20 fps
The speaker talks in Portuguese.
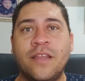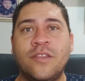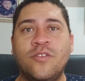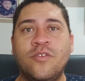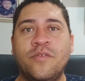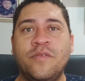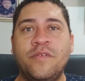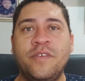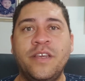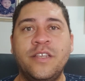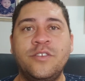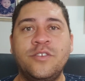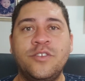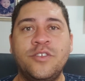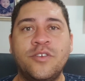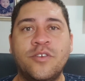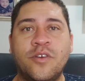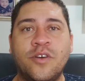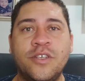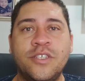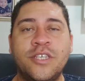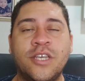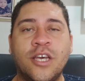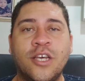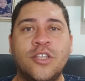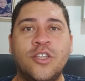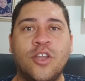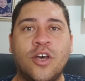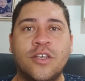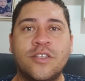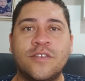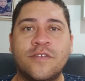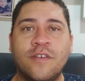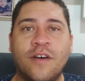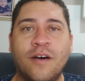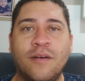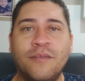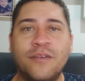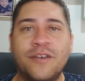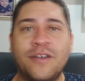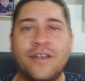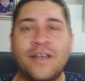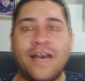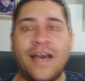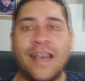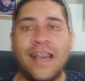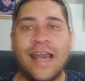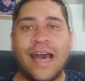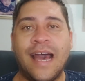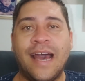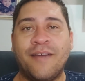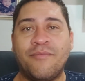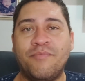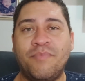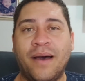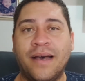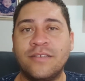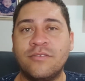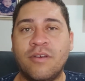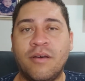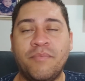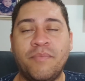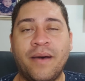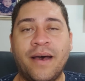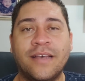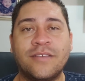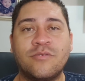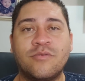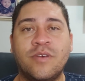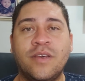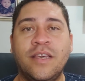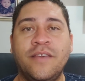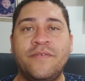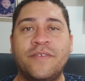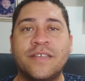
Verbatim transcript: No vídeo de hoje nós vamos falar passo a passo aí,